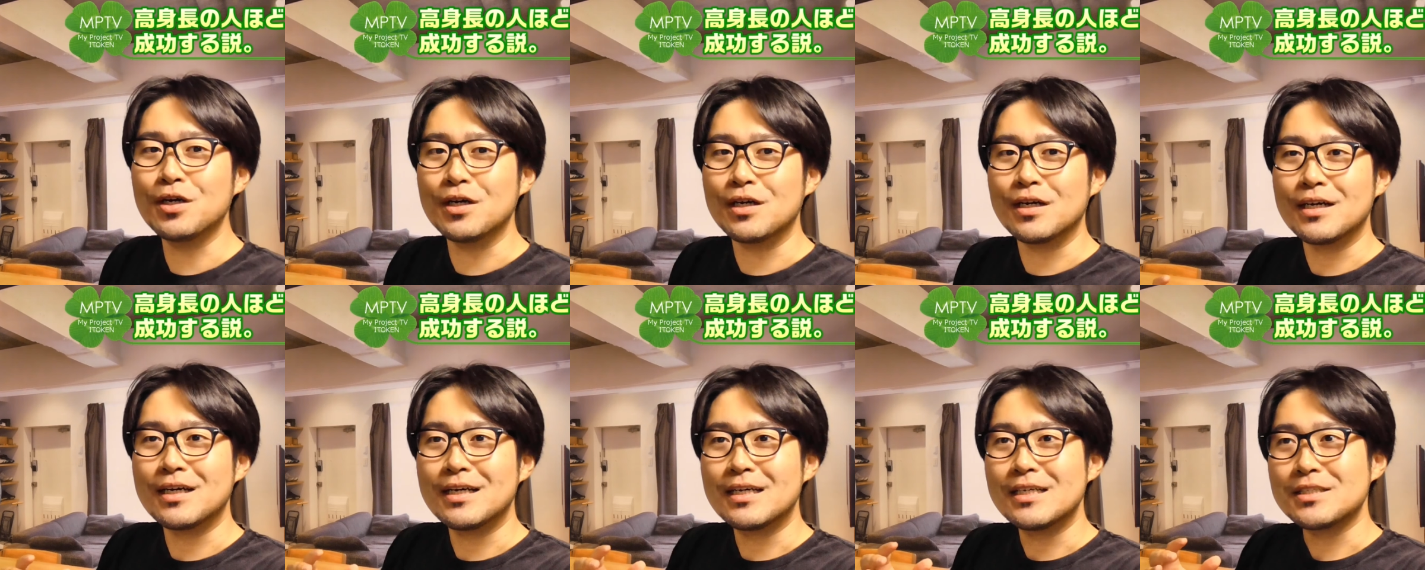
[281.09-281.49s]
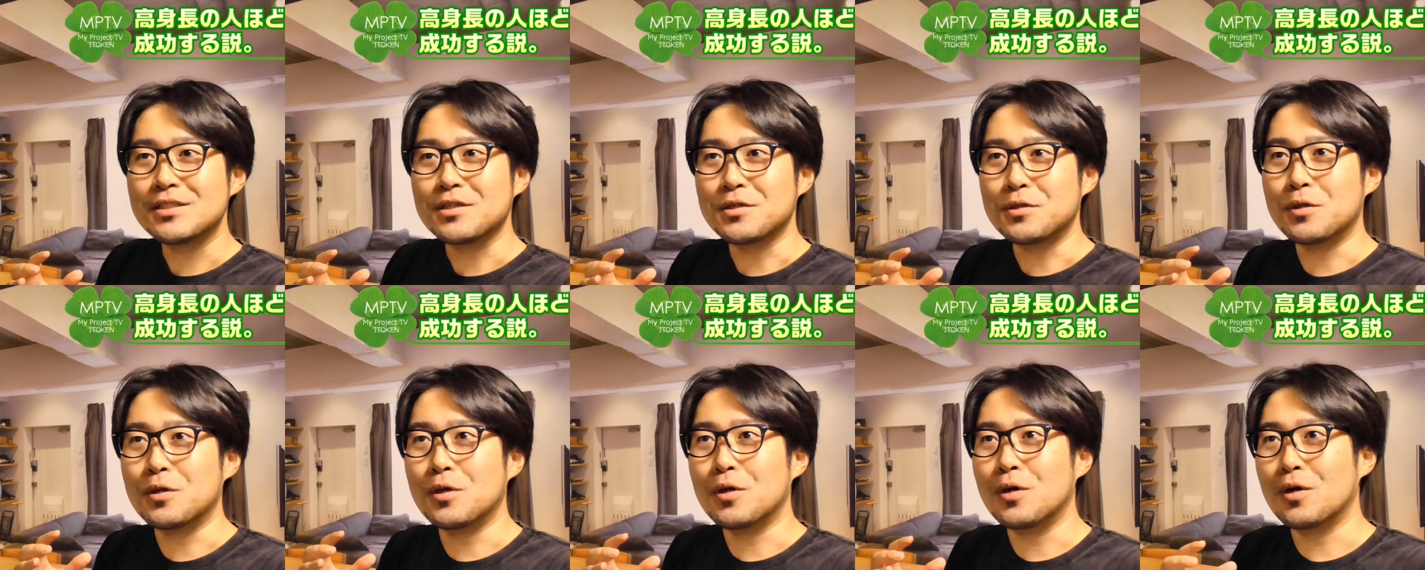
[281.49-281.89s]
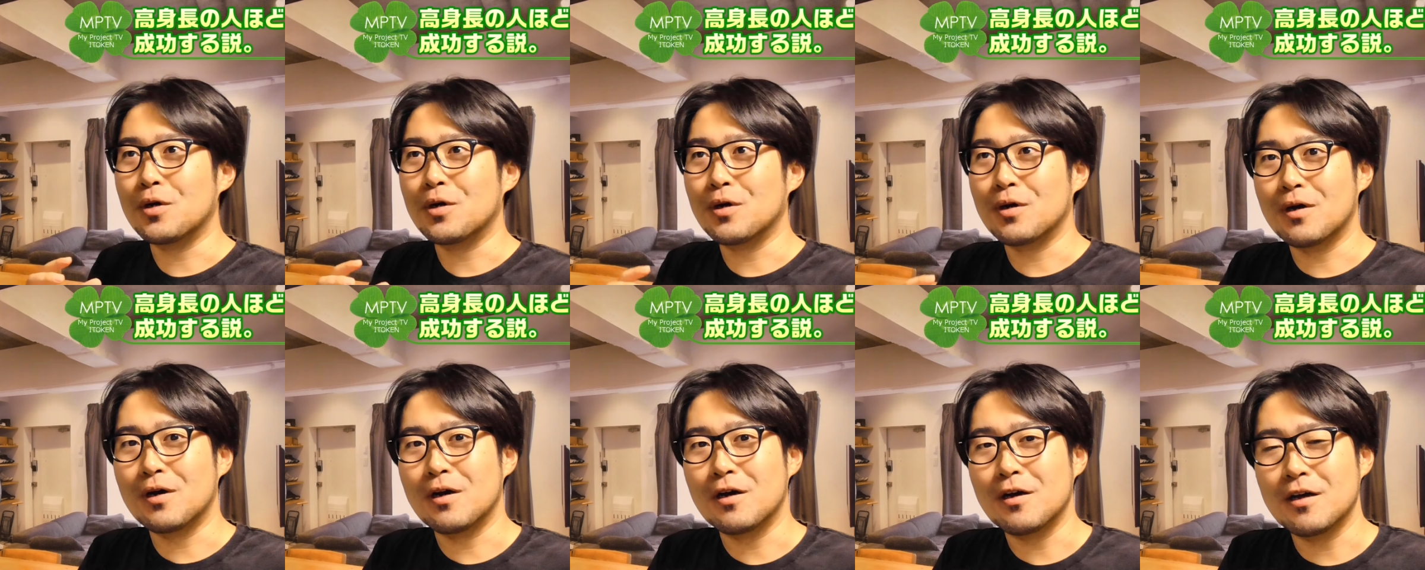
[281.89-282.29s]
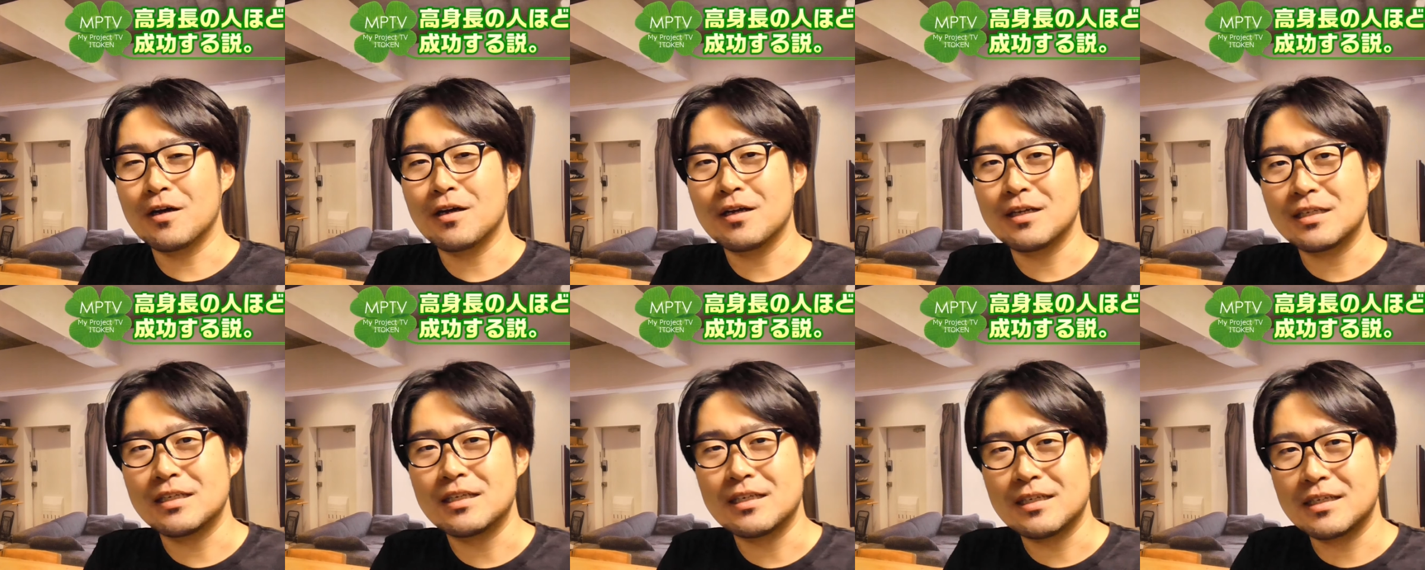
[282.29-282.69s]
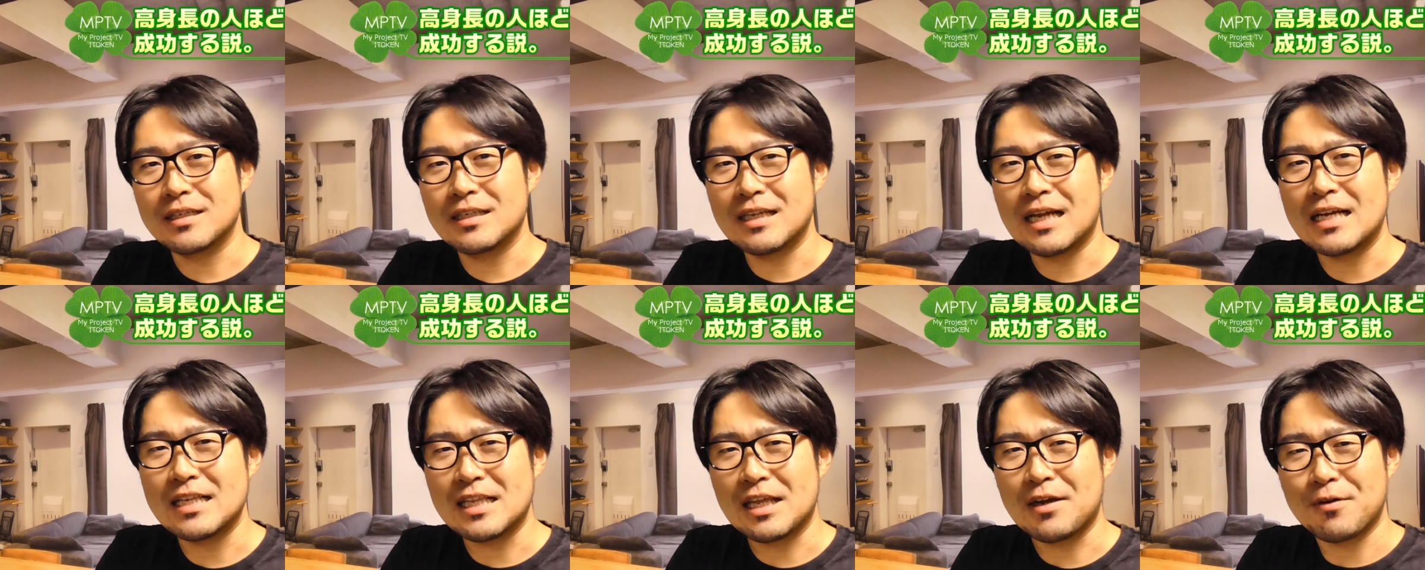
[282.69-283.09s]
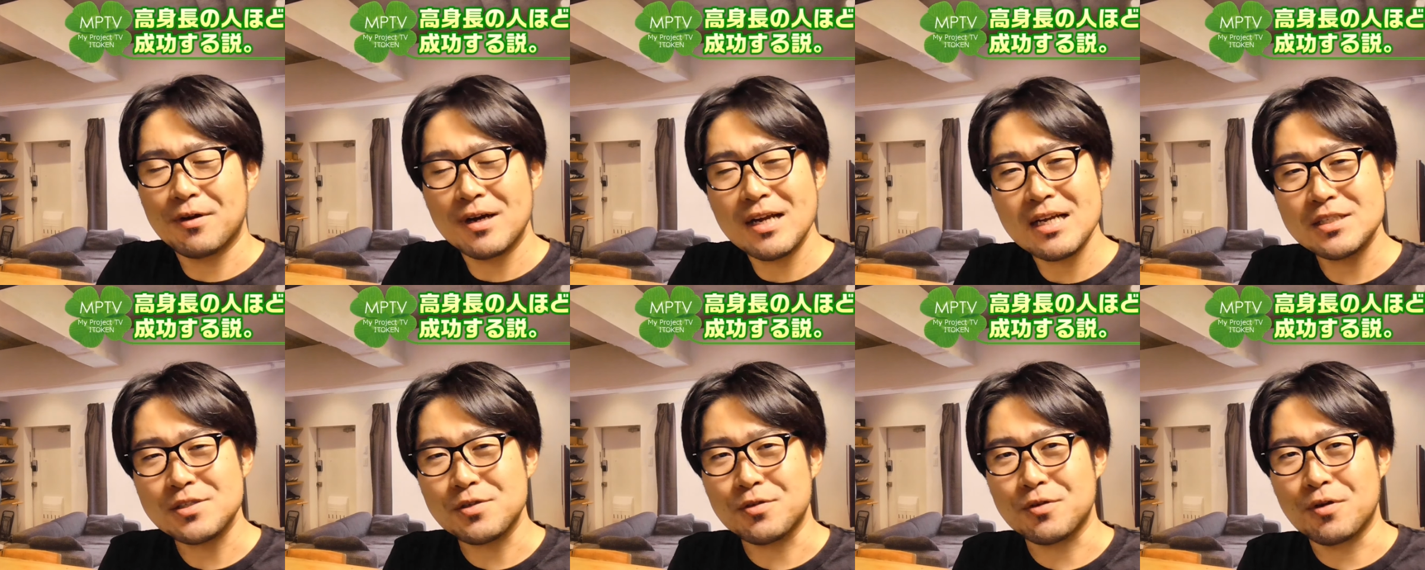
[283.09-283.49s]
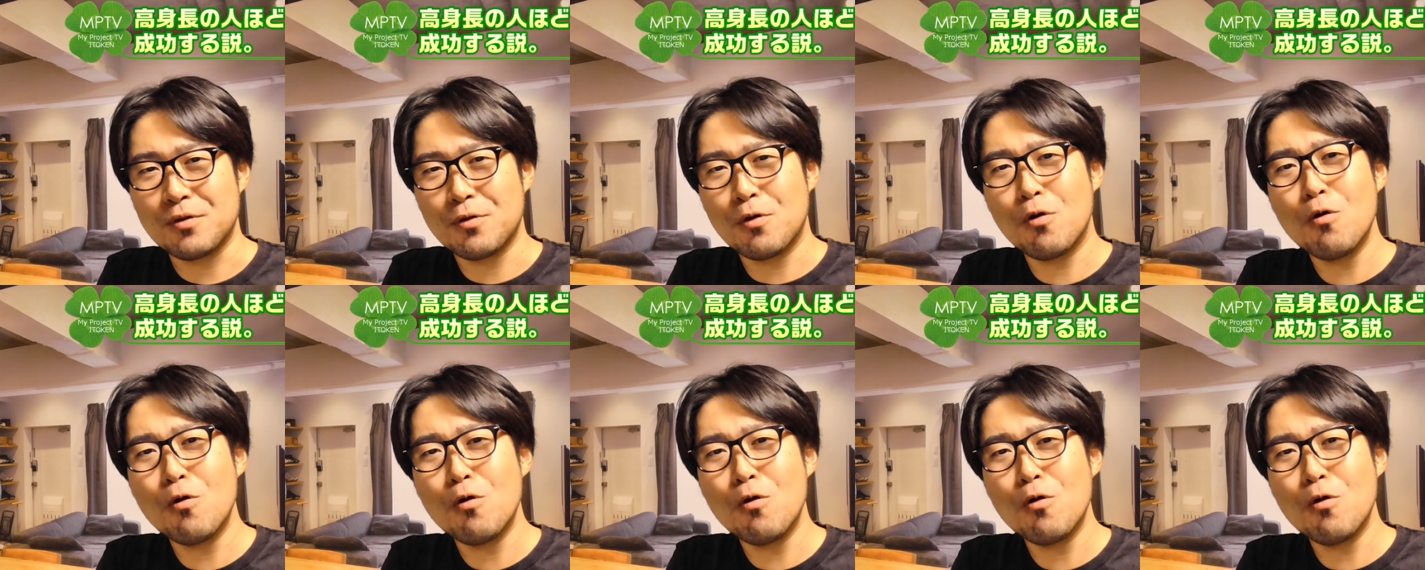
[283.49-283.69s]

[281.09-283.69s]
うそのなんだろうねその